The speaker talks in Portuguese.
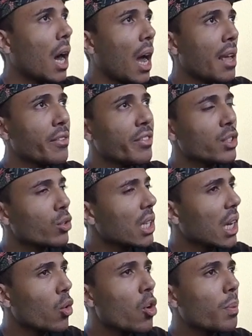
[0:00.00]
Aí fiz
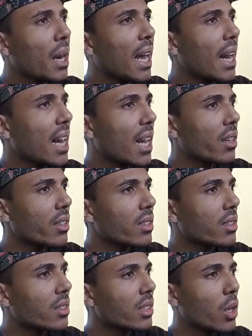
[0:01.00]
toda a compra lá, cara.
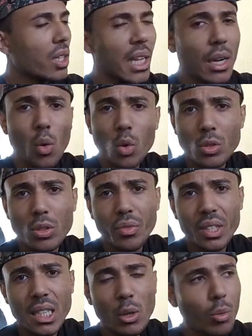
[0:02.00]
Deu até gosto de
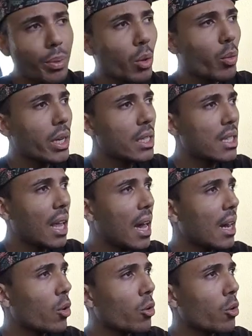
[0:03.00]
fazer a compra com eles lá.